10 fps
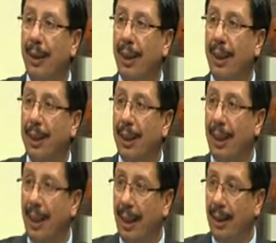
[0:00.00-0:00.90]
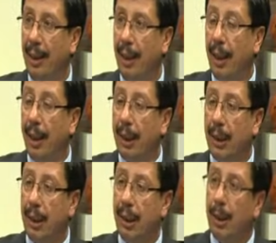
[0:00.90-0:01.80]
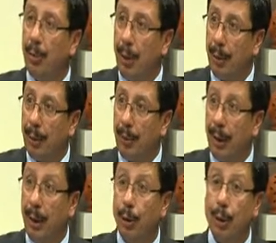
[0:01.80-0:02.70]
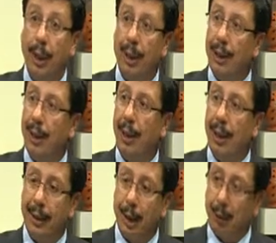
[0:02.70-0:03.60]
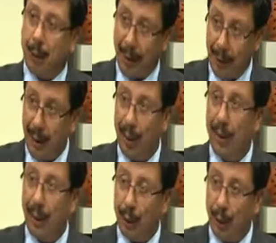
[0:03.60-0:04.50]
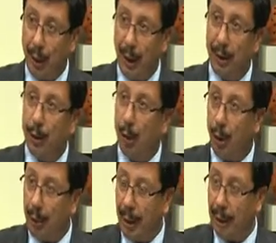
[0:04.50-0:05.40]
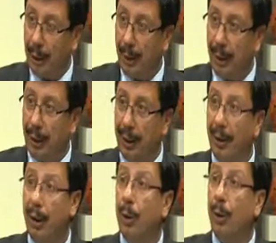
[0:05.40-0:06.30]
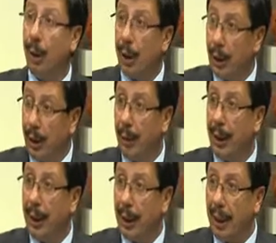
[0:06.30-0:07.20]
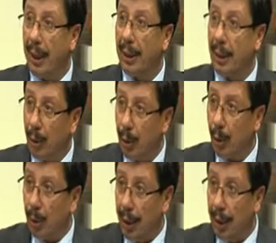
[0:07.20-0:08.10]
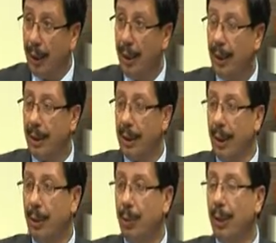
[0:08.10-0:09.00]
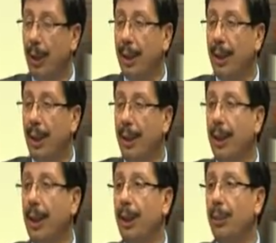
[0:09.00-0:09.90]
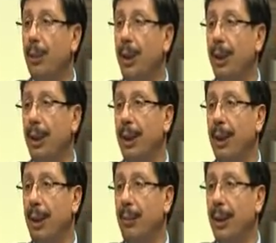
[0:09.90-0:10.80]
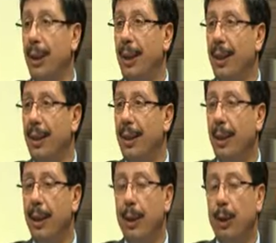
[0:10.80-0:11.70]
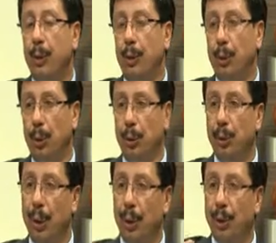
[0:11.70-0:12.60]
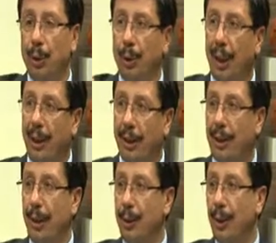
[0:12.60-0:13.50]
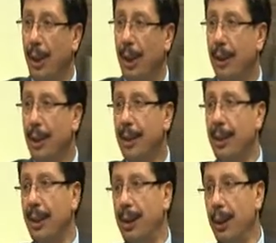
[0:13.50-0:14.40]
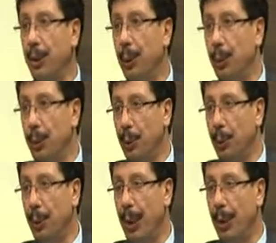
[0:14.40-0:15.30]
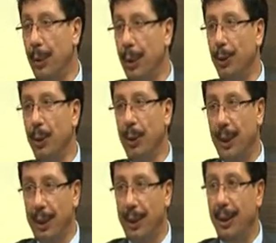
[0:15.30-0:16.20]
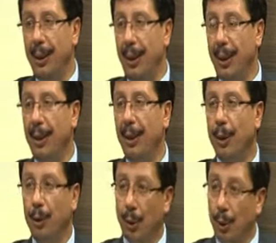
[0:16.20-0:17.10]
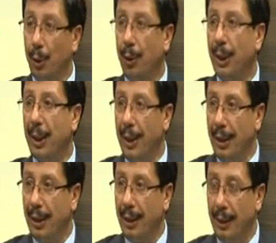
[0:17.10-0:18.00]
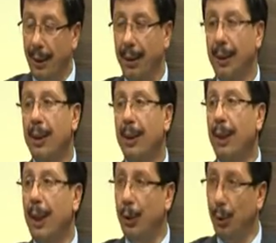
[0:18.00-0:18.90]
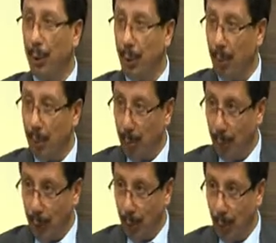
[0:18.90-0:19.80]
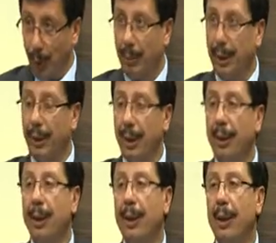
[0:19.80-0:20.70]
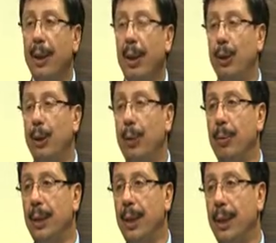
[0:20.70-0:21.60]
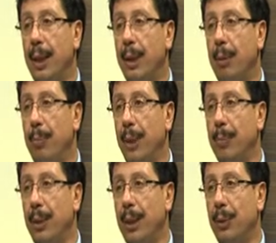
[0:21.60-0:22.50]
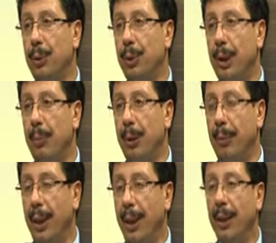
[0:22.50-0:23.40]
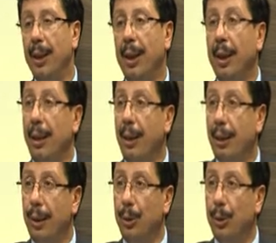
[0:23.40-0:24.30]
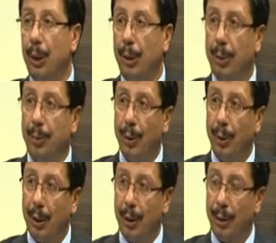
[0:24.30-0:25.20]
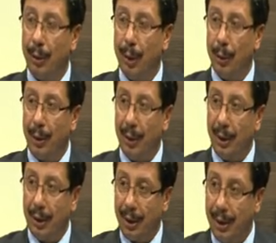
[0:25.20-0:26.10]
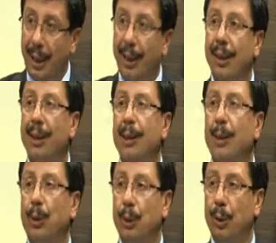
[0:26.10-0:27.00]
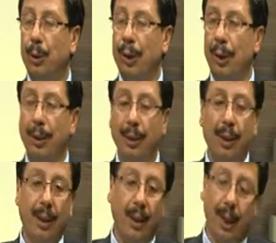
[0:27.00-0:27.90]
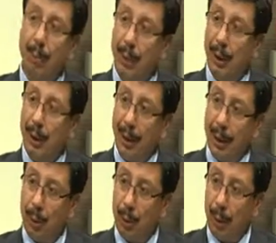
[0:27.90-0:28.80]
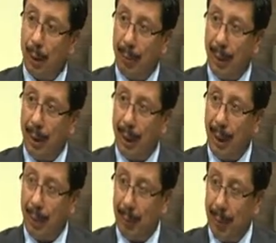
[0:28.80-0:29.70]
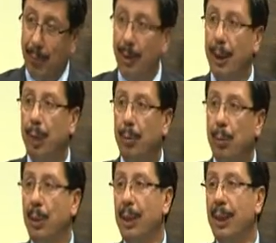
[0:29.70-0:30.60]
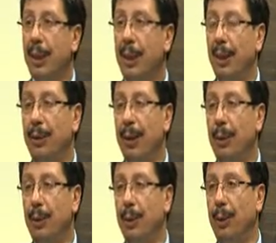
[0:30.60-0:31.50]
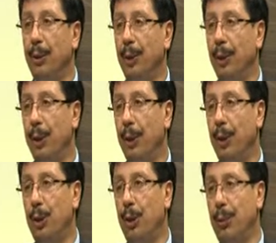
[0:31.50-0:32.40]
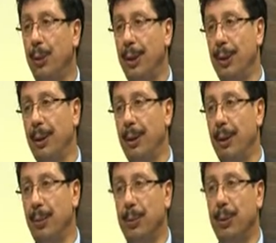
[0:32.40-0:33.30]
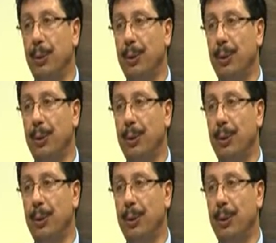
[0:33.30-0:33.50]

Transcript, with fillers: aşkı denen hakikati bulabilmek, o gerçeği anlayabilmek, yani olanı, olmakta olanı, olacak olana dair kafa yormak zaten dünyanın en değerli uğraşlarından bir tanesi. Çocuk o dünyaya doğru daldıktan sonra zaten hiçbir kuşkunuz kalmasın o kesinlikle doğru yolda ilerleyecek, kendi yolunu bulabilecek. En önemlisi de zaten bilimsel düşünebilme, analitik düşünebilme yollarını onlara öğretince o çocukların hem kendilerini kurtarmakta kalmayıp bütün insanlığa faydalı olduğunu görmemiz e, mümkün.